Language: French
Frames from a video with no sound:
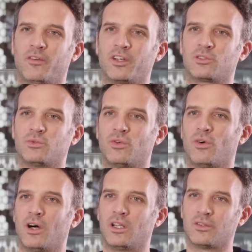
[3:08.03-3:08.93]
avec son
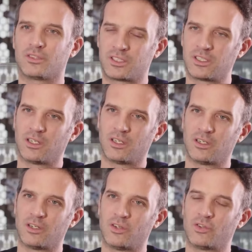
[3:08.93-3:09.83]
aura
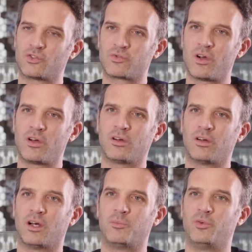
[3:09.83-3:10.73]
d'ancien
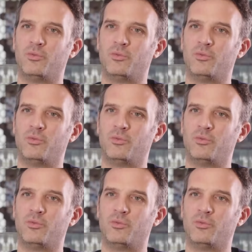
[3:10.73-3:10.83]
joueur un peu